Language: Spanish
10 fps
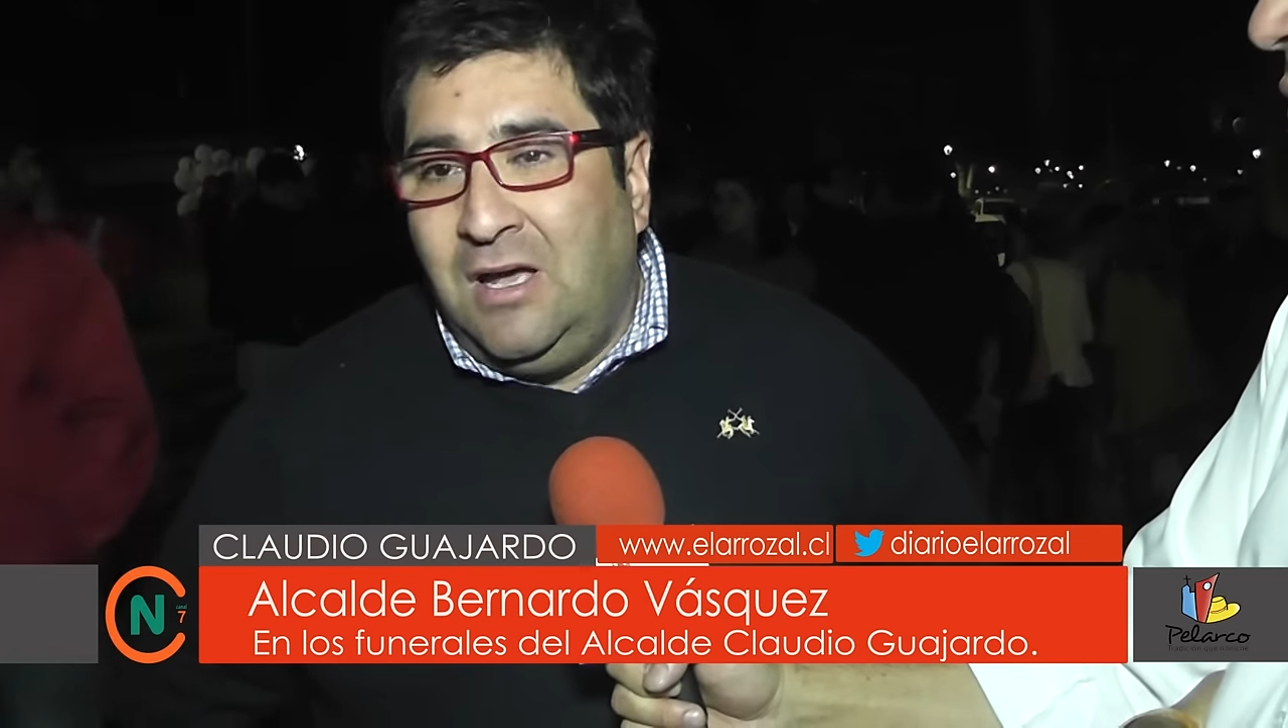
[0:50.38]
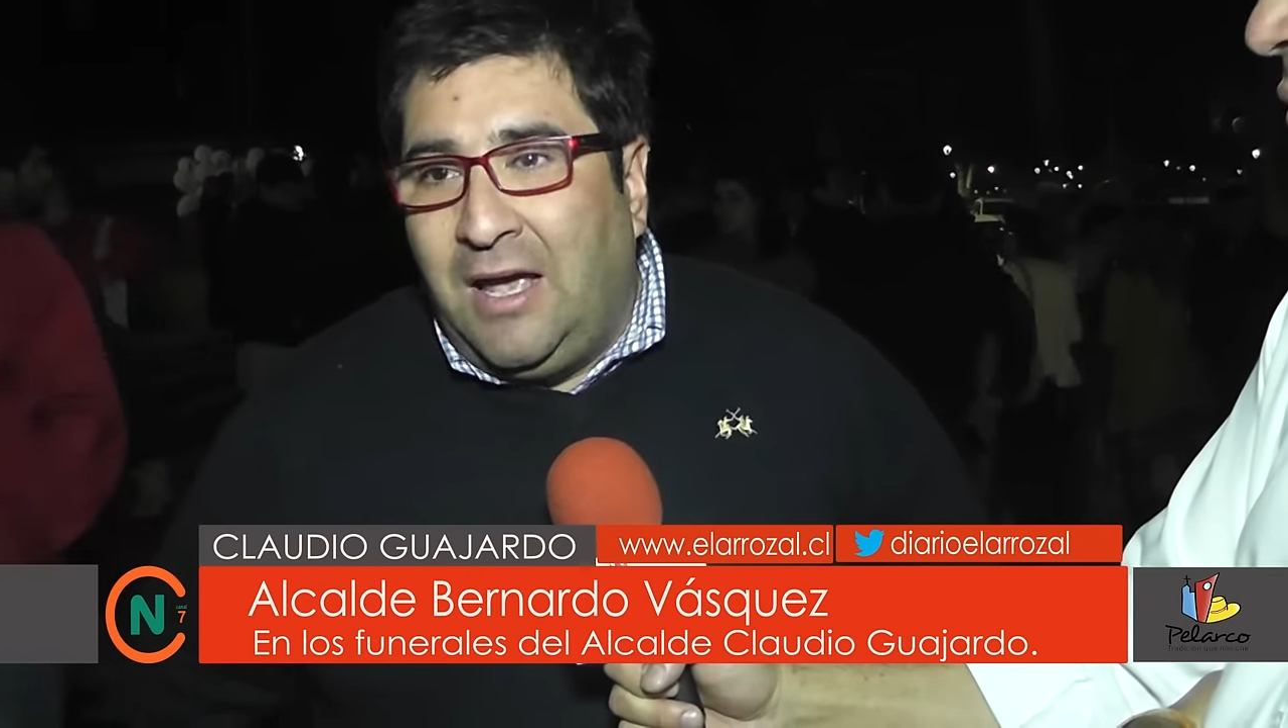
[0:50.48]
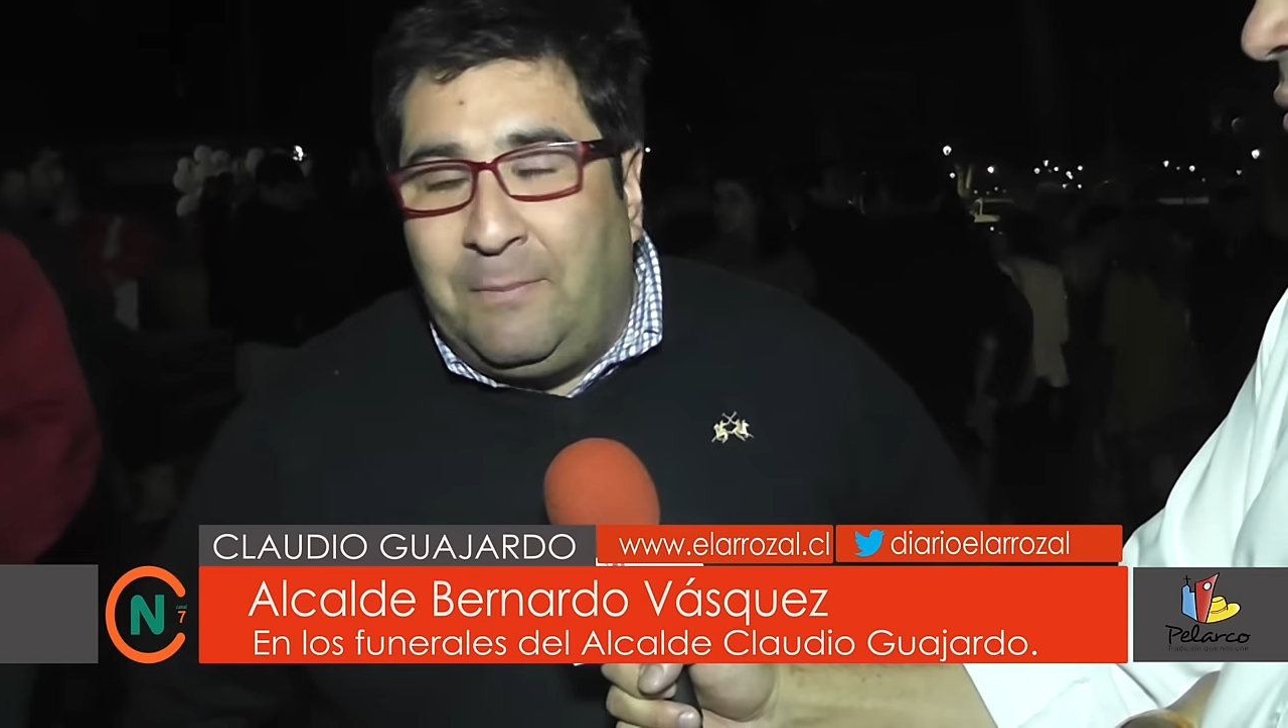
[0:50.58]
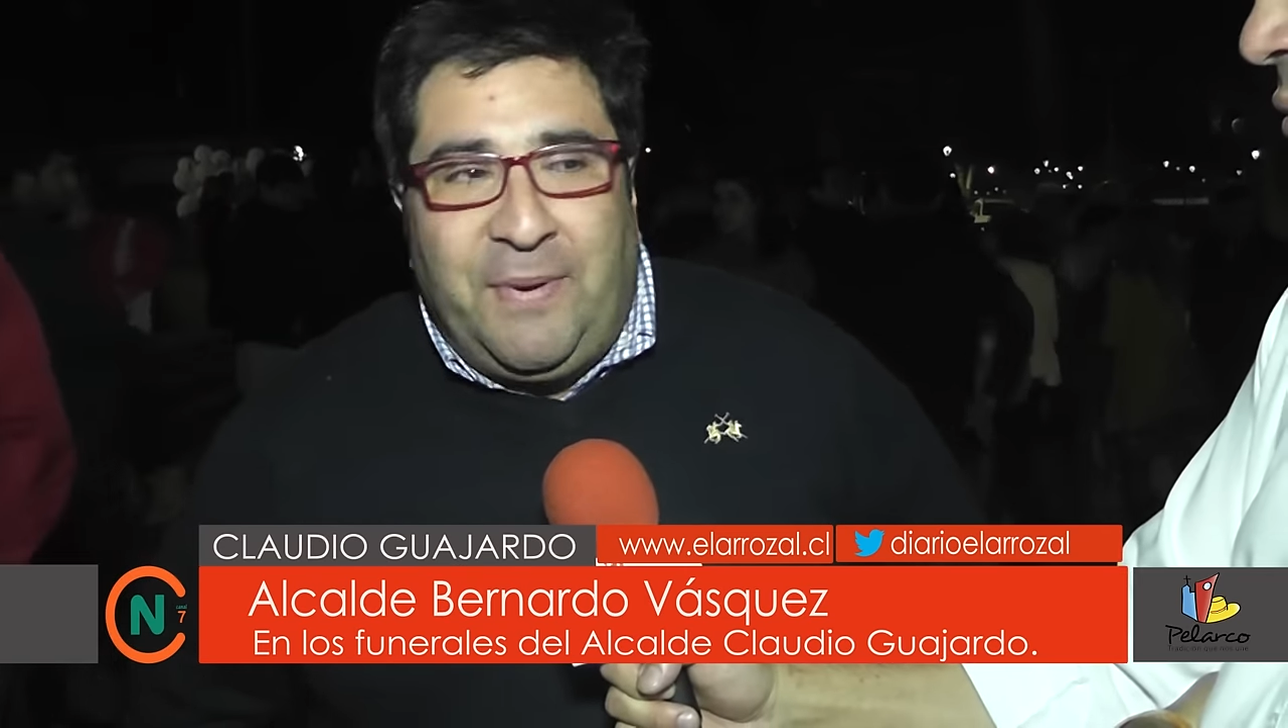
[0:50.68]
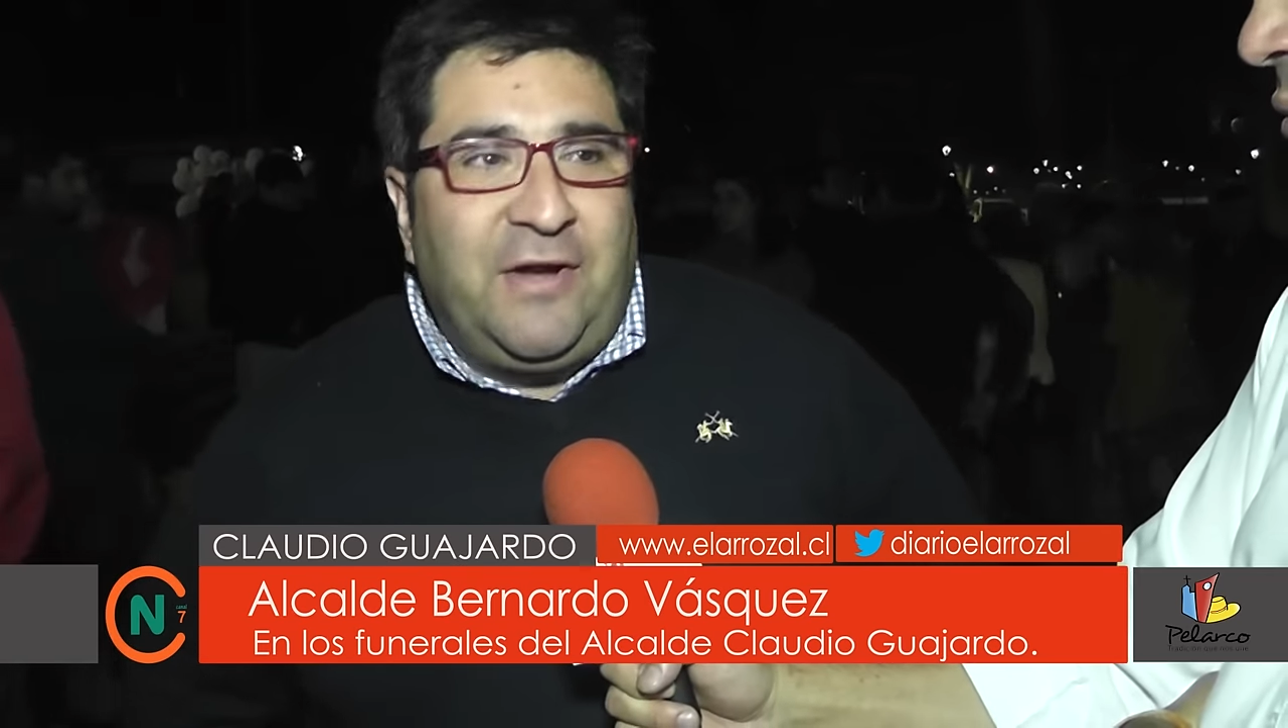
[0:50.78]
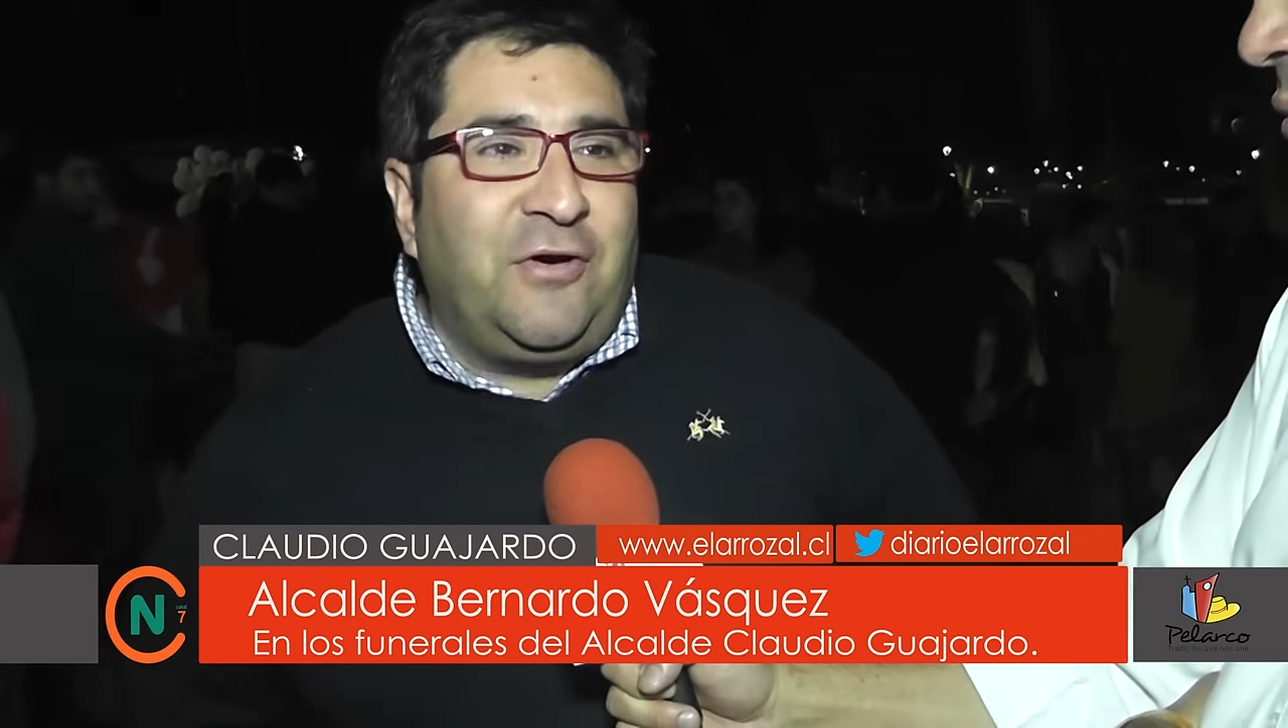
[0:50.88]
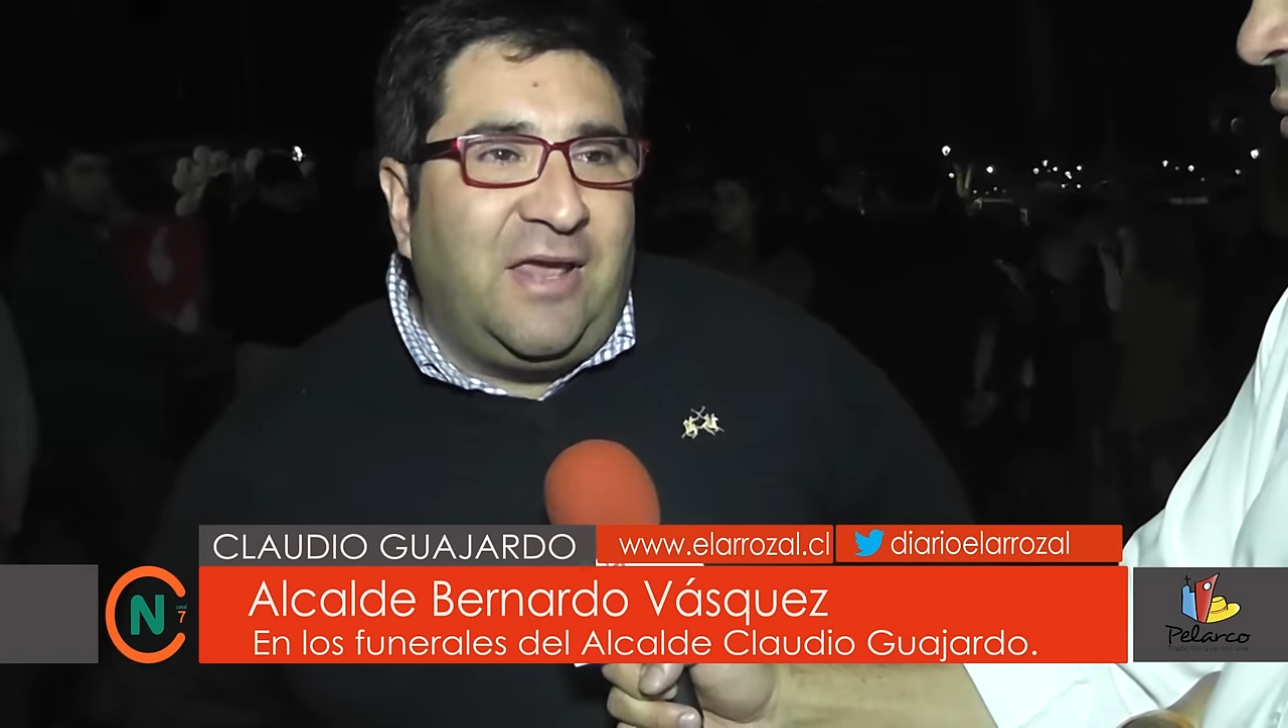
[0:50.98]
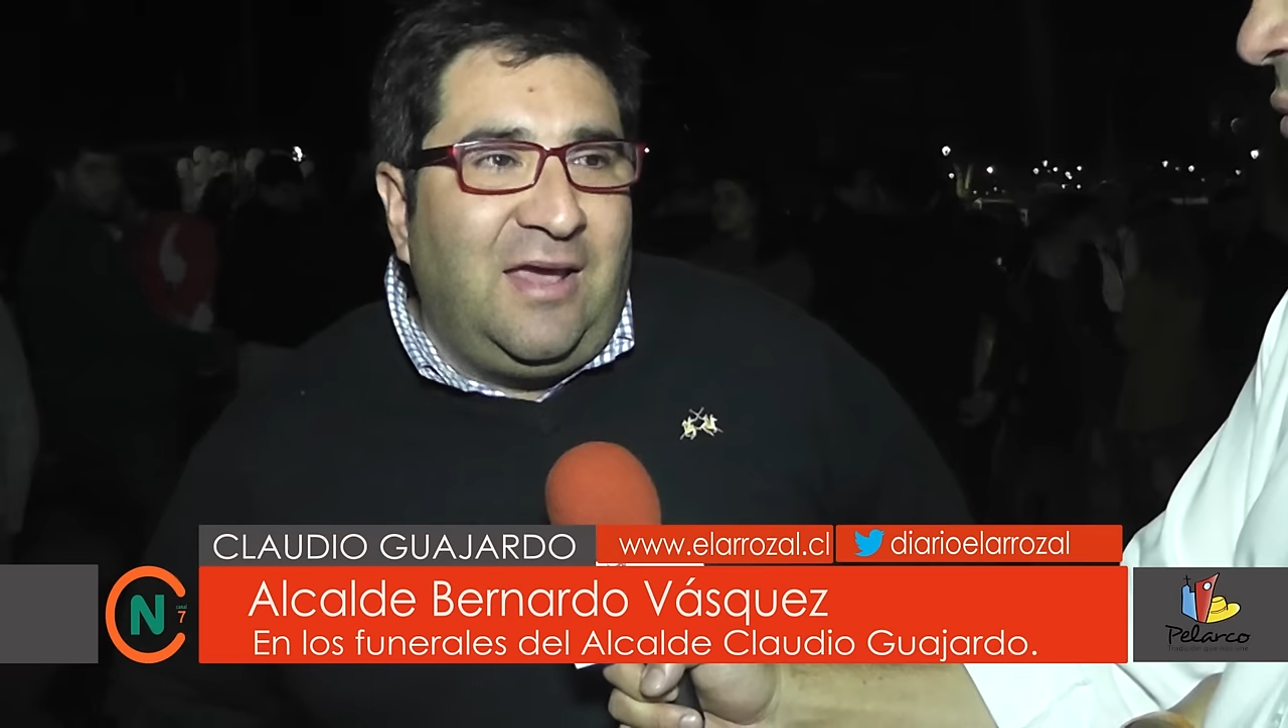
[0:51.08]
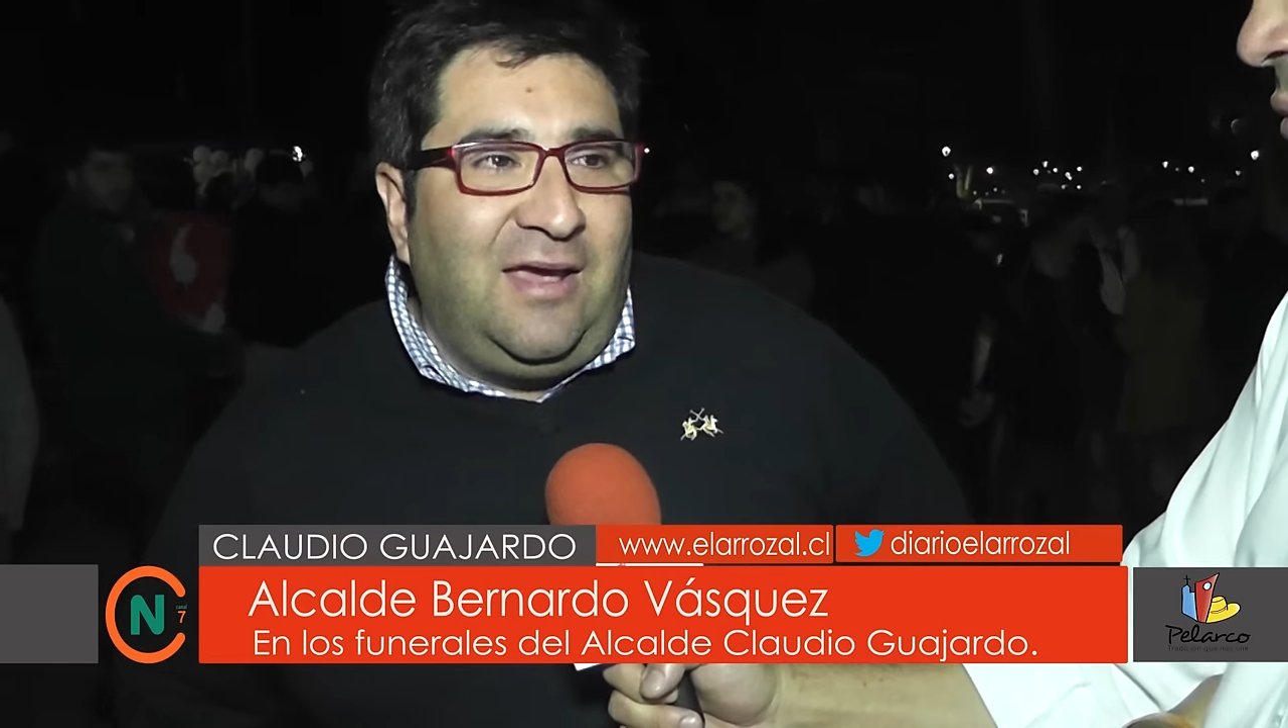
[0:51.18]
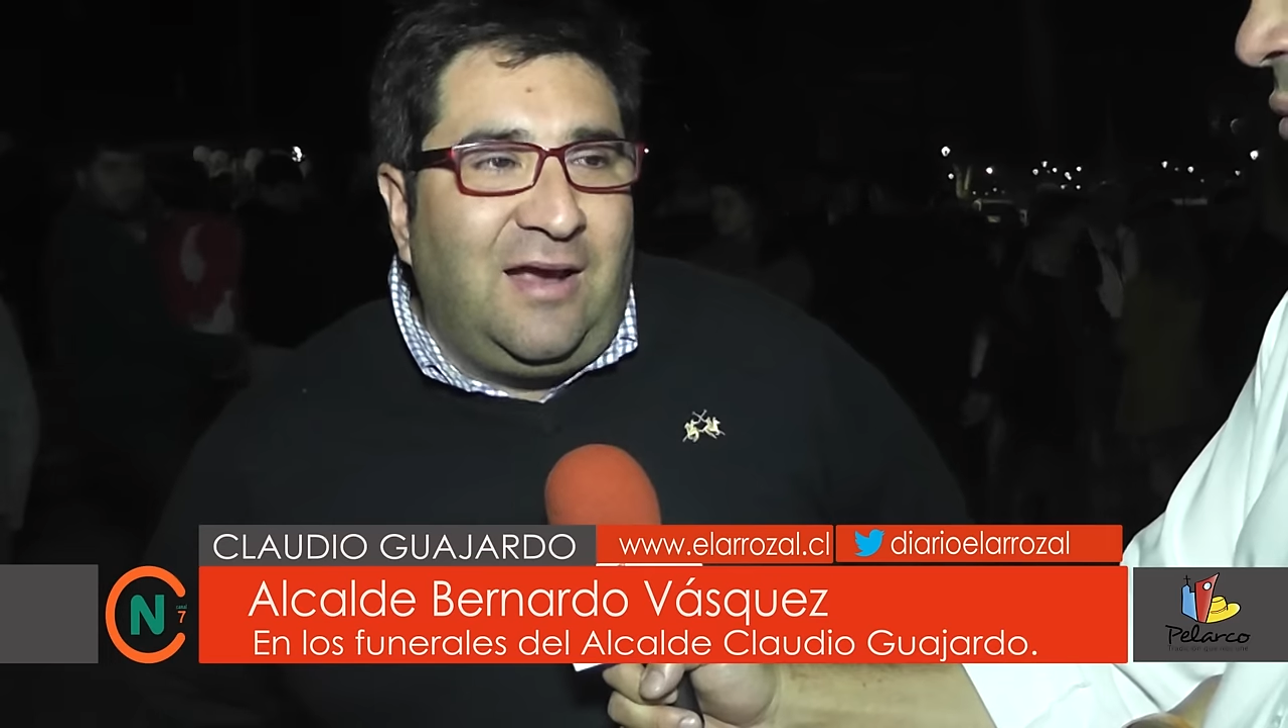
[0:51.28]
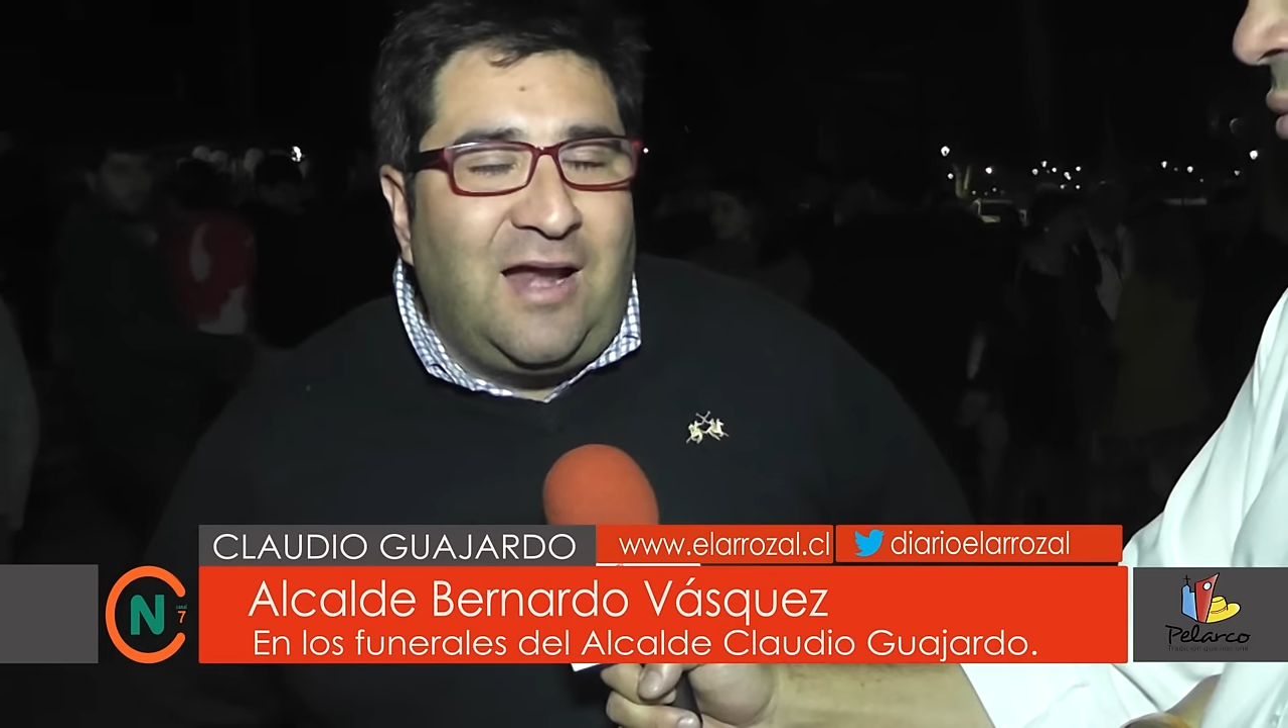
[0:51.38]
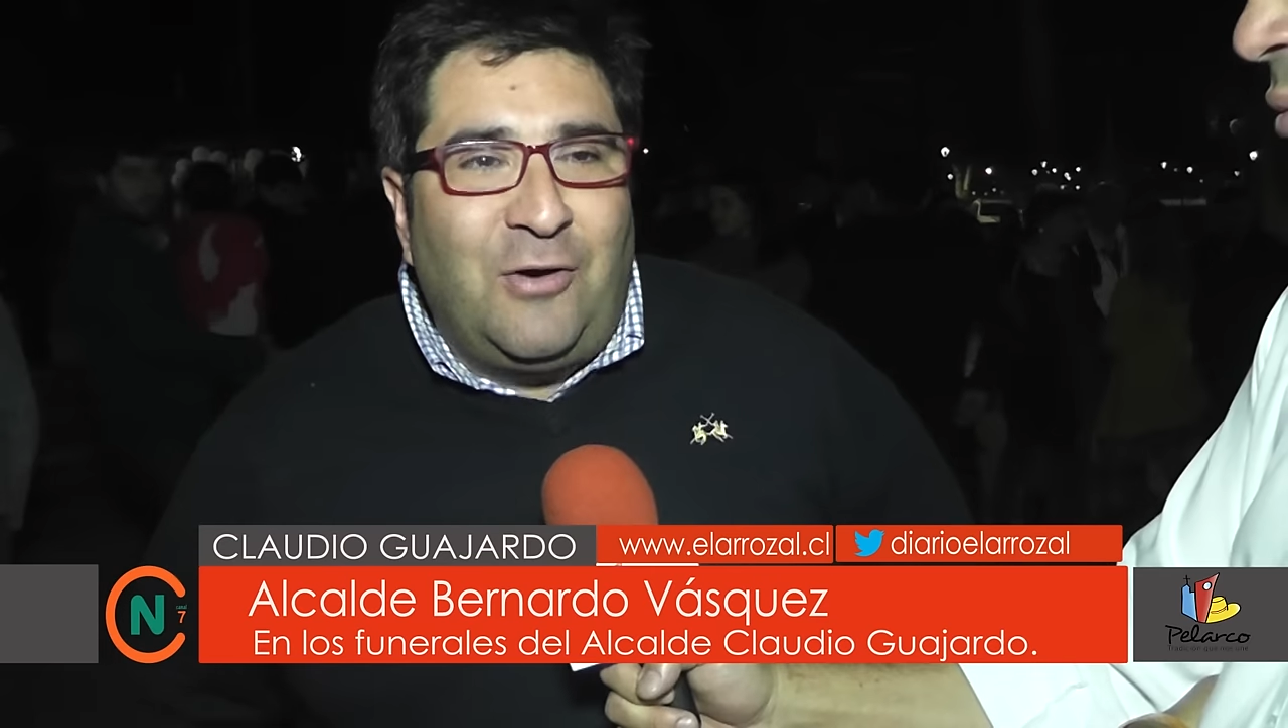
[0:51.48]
Espero que